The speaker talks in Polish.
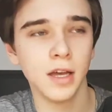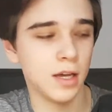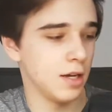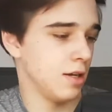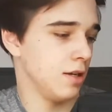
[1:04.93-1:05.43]

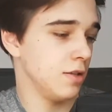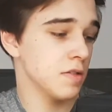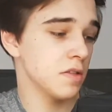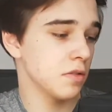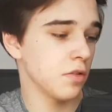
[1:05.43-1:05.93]
E, I to
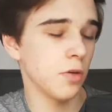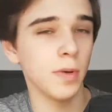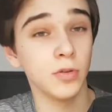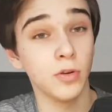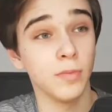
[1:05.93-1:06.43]
jest
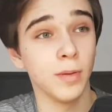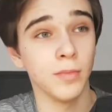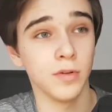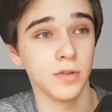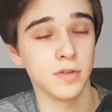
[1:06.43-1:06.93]
torba, którą mam
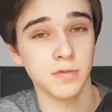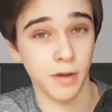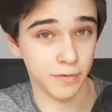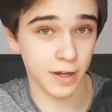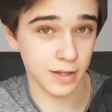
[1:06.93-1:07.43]
od
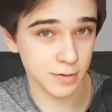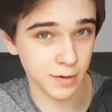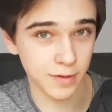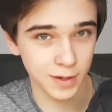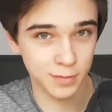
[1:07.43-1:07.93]
Sławka.
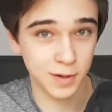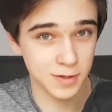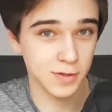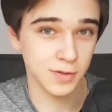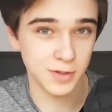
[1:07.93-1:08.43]
Sławek,
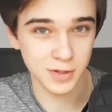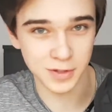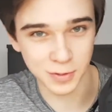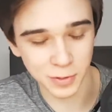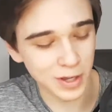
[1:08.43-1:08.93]
bardzo Ci
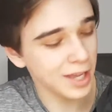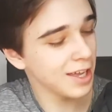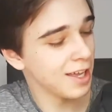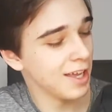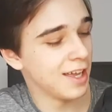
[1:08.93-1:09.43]
dziękuję.
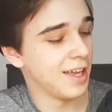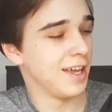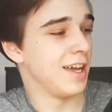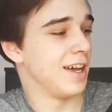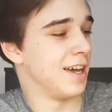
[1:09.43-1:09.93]

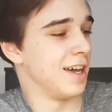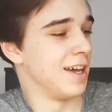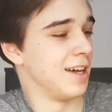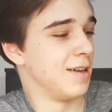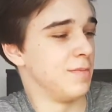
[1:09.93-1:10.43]

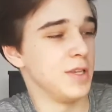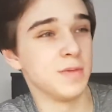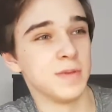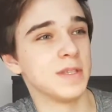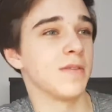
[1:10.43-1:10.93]
E,
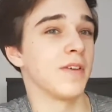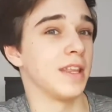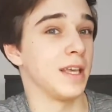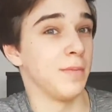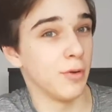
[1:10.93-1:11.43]
mieliśmy ze sobą
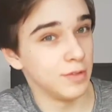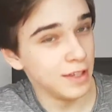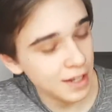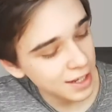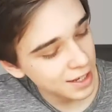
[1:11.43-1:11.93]
taki mały
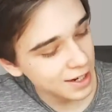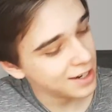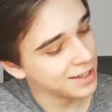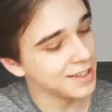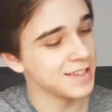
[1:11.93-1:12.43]
deal,
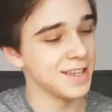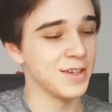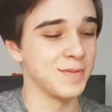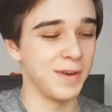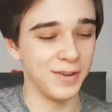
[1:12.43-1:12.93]
ale to jest
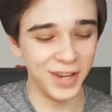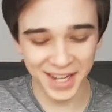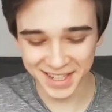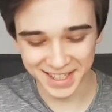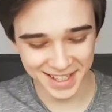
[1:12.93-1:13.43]
nasza
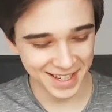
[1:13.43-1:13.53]
sprawa.